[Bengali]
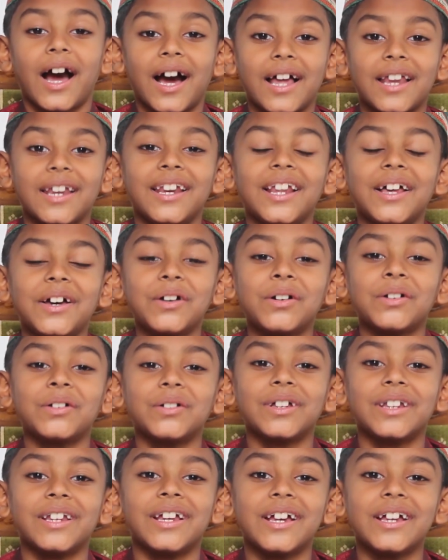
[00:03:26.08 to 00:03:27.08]
আল্লাহ
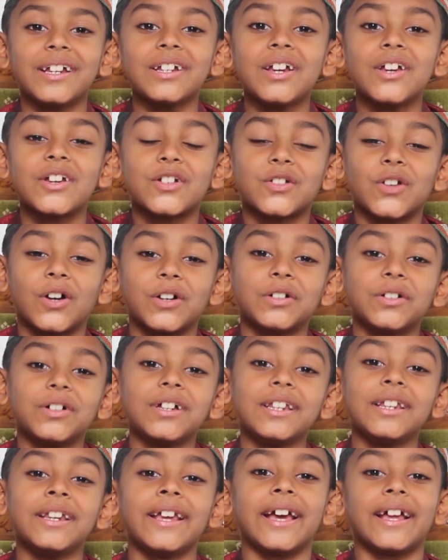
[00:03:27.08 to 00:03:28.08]
হলেন
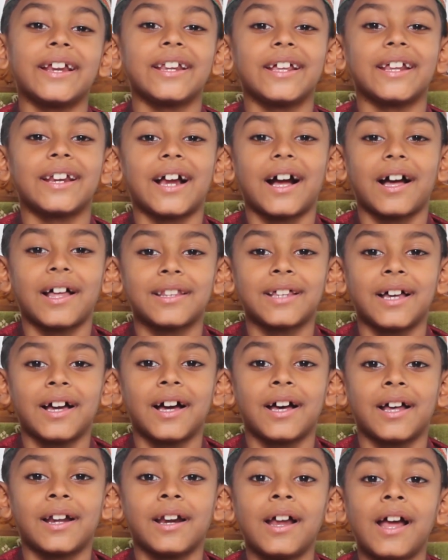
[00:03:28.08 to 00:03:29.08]
সকল জ্ঞানের
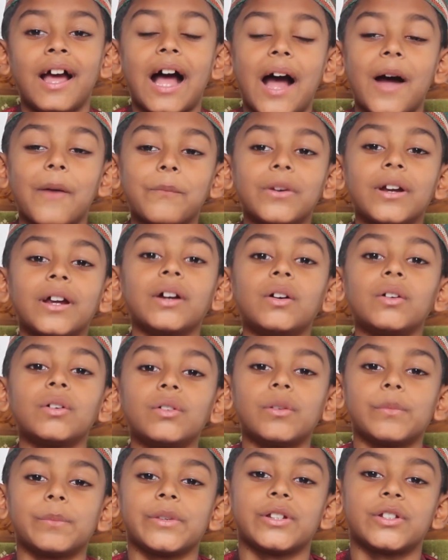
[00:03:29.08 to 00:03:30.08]
আধার আমরা
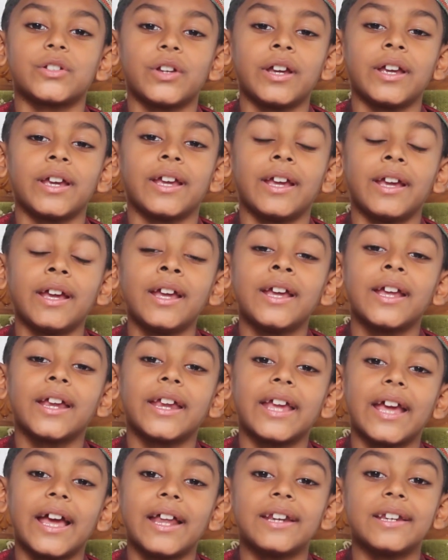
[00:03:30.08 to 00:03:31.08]
কোনো বিষয়ে
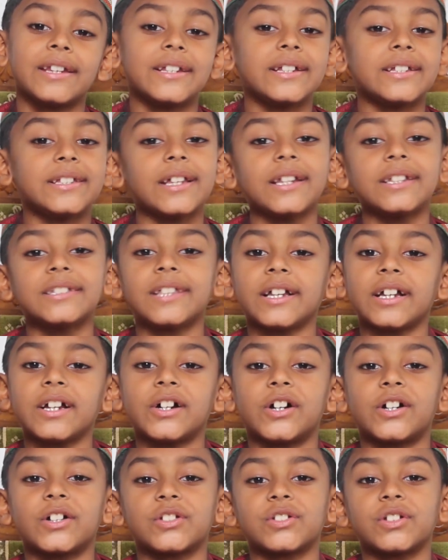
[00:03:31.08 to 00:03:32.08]
জ্ঞান নিজের থেকে
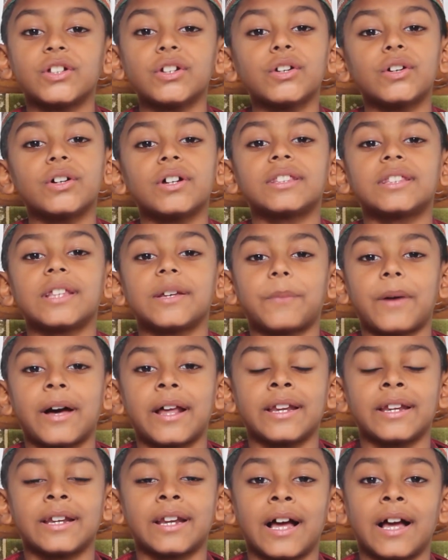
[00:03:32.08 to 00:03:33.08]
অর্জন করতে
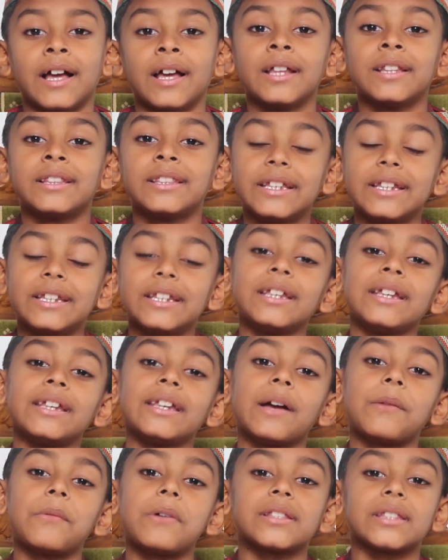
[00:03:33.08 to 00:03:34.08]
পারি না তিনিই
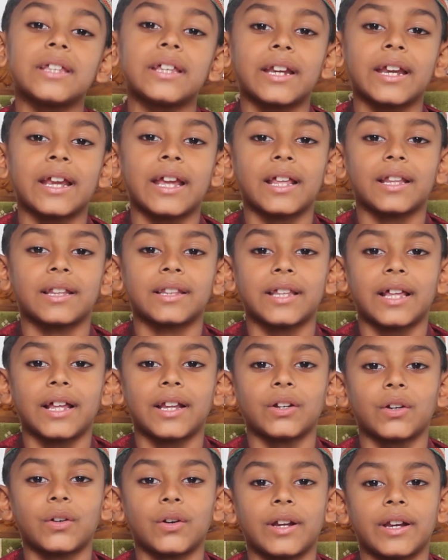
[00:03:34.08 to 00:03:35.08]
আমাদের জ্ঞান
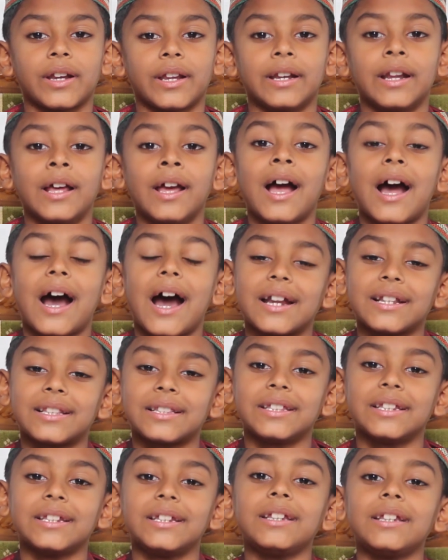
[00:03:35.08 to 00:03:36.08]
দান করেন আর
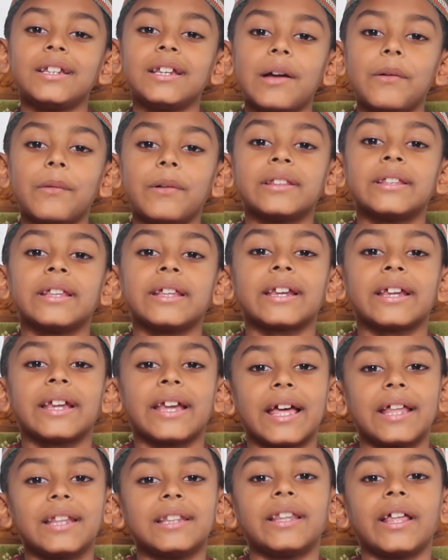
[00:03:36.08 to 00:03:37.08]
তিনি আমাদের
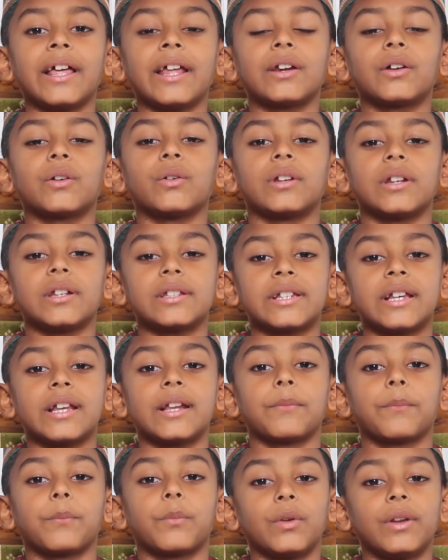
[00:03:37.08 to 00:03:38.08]
জ্ঞান দান
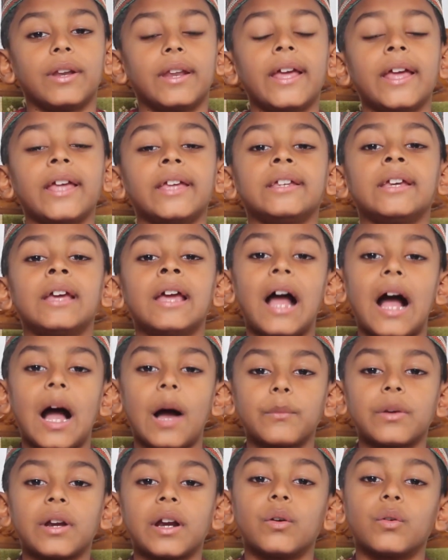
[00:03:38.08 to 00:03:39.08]
করেছেন বলেই
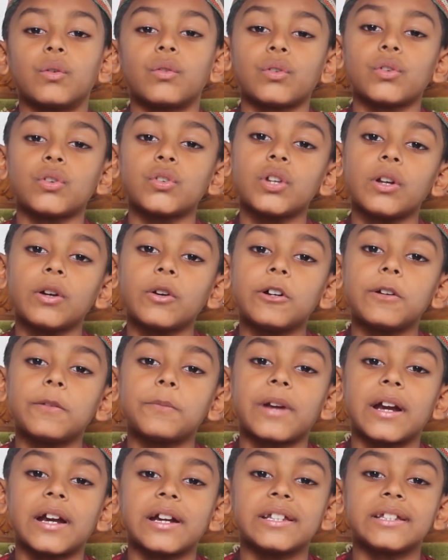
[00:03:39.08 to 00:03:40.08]
আমরা অন্য সকল
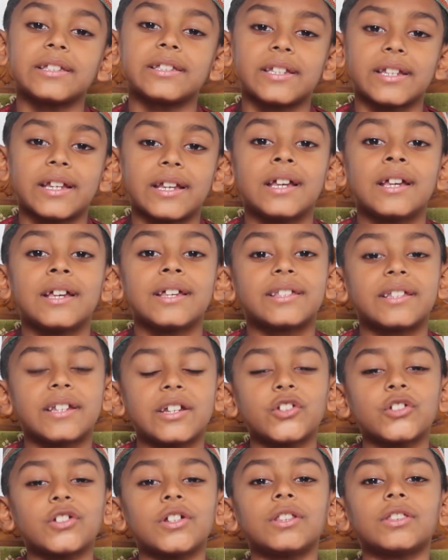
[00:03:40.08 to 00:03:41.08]
প্রাণীর চেয়ে
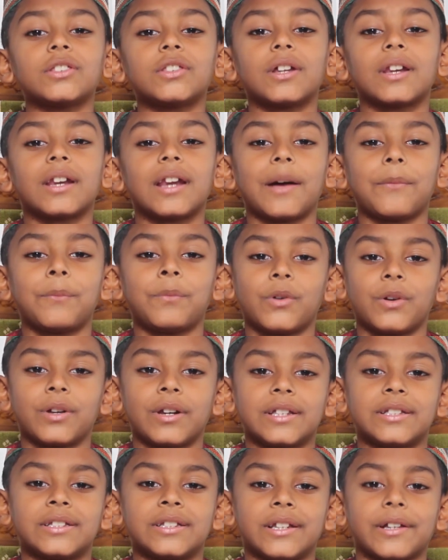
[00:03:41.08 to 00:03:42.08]
শ্রেষ্ঠত্ব লাভ
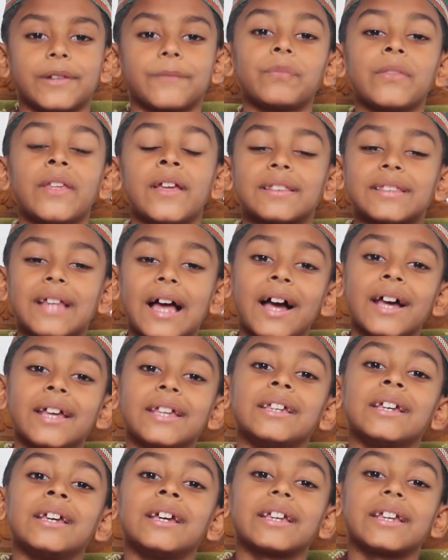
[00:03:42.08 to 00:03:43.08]
করেছি তাই
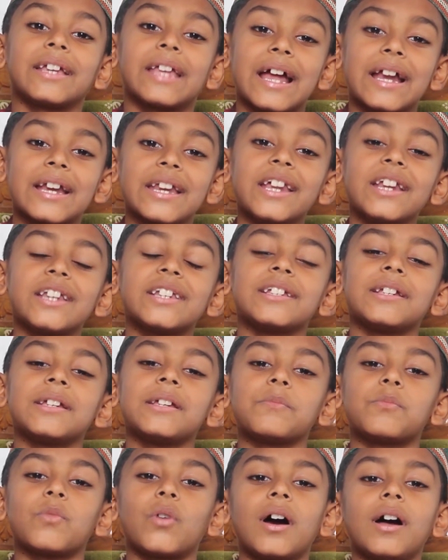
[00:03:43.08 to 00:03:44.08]
জ্ঞানের
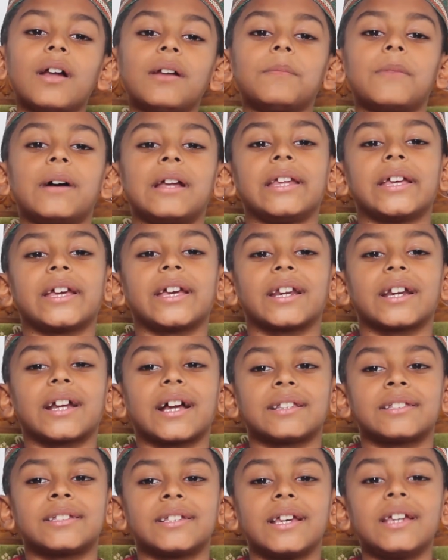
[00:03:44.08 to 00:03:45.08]
সেই মহান মালিকের
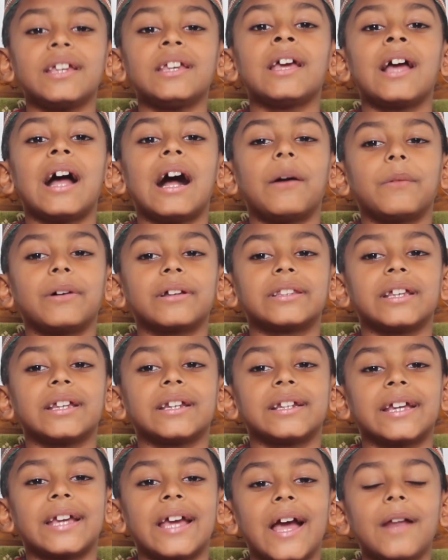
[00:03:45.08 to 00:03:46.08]
কাছেই আমাদের
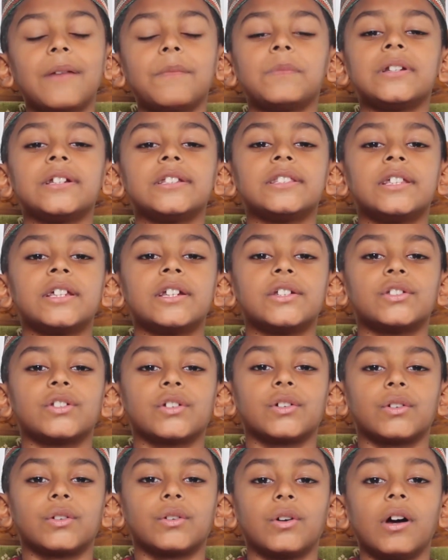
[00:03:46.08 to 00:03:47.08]
জ্ঞান বৃদ্ধির
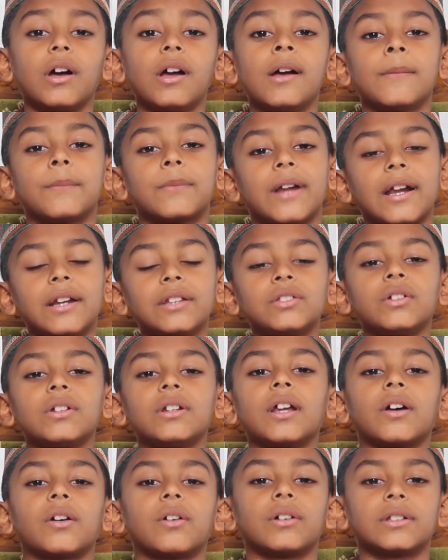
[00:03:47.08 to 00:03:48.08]
জন্য
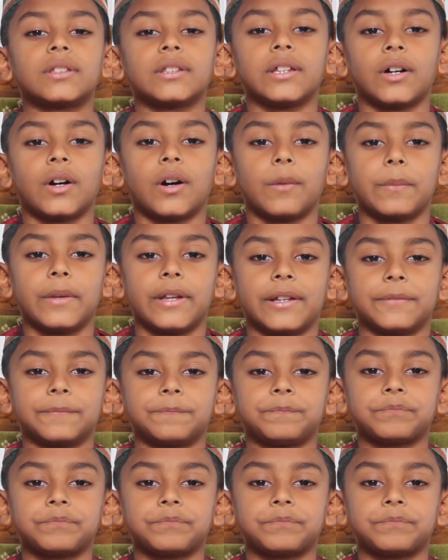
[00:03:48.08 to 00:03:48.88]
প্রার্থনা করতে হবে